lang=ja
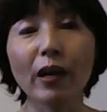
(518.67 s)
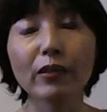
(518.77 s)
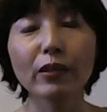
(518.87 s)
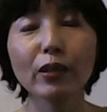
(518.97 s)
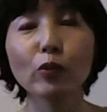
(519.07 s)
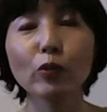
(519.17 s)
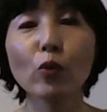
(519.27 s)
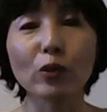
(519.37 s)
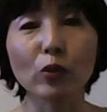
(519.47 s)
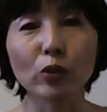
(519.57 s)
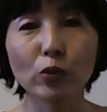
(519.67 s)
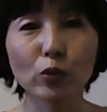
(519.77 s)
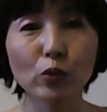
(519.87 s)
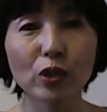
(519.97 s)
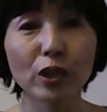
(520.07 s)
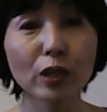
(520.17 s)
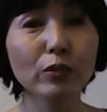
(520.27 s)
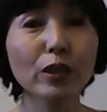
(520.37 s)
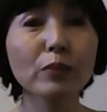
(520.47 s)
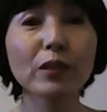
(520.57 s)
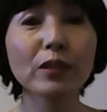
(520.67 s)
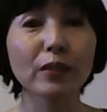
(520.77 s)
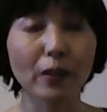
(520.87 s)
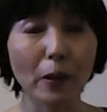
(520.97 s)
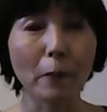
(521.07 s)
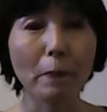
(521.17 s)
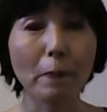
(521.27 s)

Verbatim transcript: 反対の方は想像しなくなりますから